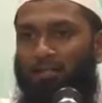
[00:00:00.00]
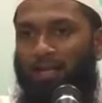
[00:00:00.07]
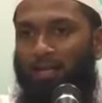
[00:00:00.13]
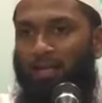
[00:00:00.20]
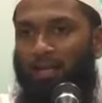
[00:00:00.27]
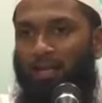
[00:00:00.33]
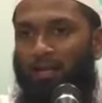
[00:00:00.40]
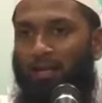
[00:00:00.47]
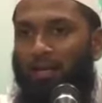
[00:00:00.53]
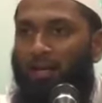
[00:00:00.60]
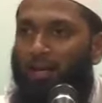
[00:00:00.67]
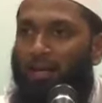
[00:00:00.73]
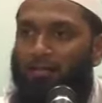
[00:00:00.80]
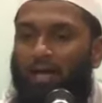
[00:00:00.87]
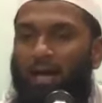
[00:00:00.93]
ऐसा नहीं
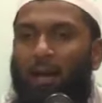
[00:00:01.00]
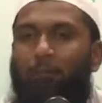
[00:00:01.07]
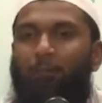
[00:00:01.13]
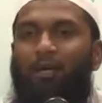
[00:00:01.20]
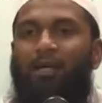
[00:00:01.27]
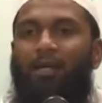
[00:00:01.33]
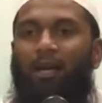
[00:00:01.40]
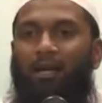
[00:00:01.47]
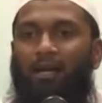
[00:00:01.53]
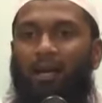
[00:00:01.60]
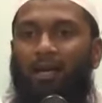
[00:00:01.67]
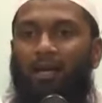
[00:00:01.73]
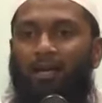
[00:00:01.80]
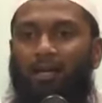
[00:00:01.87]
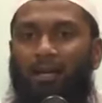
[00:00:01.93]
लिहाजा आप भी इनका
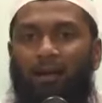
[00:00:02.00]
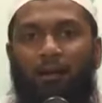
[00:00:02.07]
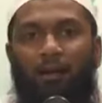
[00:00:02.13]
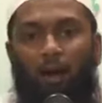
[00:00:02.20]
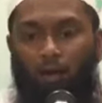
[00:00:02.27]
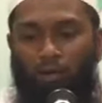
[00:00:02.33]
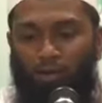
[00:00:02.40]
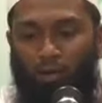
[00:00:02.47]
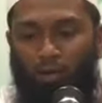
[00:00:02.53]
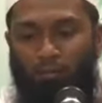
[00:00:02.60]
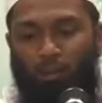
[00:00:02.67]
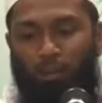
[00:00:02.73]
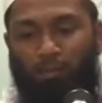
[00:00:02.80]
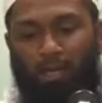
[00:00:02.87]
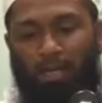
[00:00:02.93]
ख्याल रखें औरतें
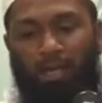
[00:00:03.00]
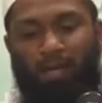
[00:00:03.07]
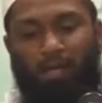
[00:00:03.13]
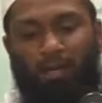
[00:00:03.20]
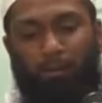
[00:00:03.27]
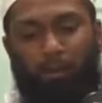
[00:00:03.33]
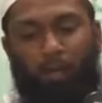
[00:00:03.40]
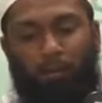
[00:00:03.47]
खुद भी अपना ख्याल